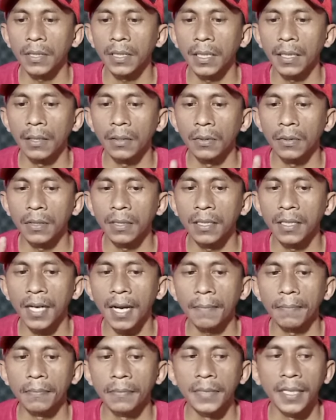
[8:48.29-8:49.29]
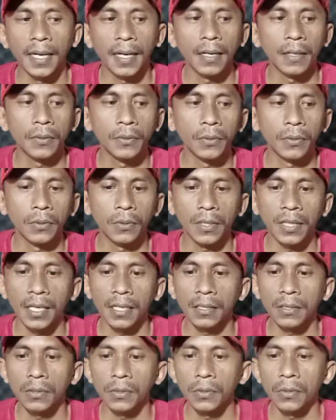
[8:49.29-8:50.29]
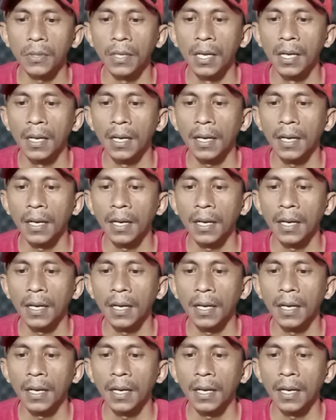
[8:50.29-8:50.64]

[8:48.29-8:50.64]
kg ya untuk Getsu